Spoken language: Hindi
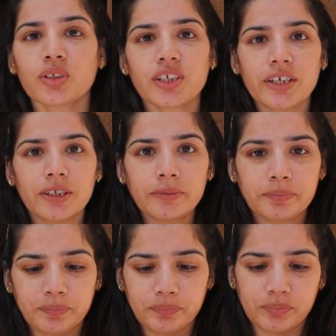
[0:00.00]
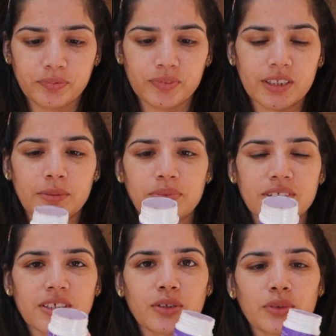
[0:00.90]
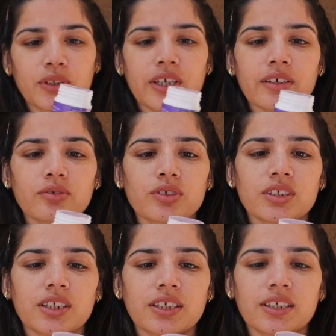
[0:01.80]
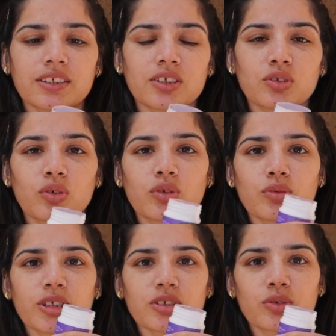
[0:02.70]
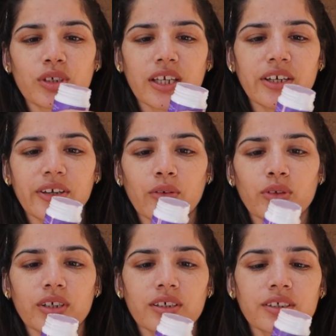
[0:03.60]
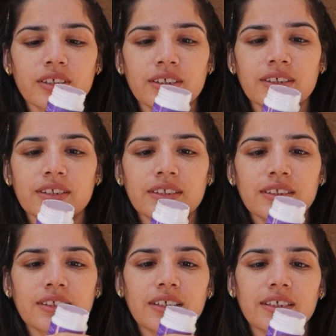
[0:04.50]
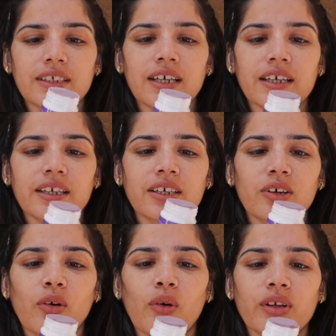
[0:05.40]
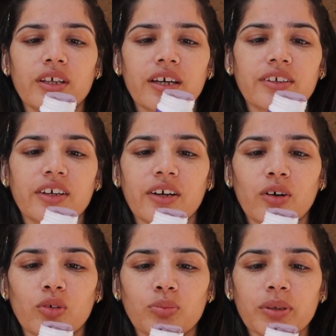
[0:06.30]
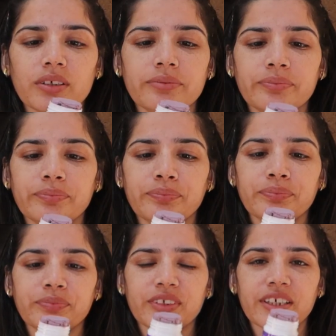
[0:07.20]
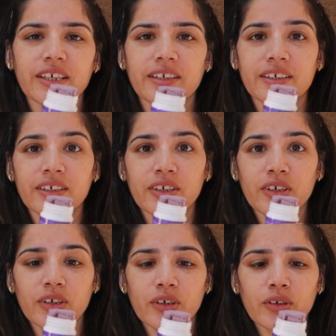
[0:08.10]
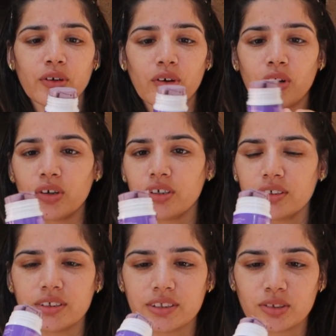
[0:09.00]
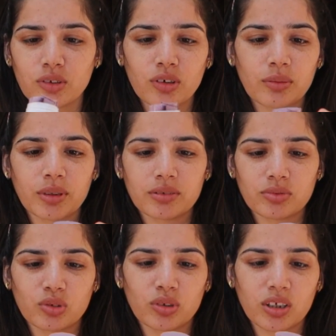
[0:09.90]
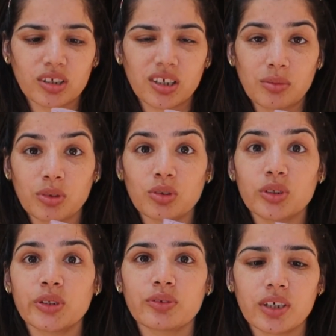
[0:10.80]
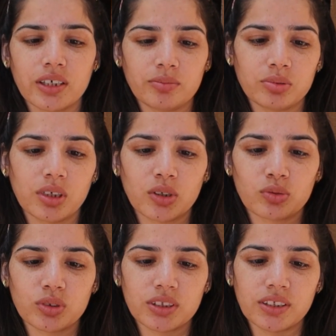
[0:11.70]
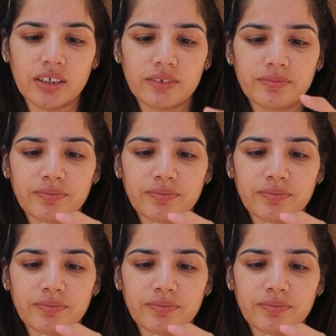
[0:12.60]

खुलती है ना लिपस्टिक खुलती है उसी तरीके से इसको बस रोटेट आउट करना है और ये आ जाएगा ऊपर ठीक है और इसको हमें थोड़ा कम खोलती हूँ कहीं पूरा टूट ही जाए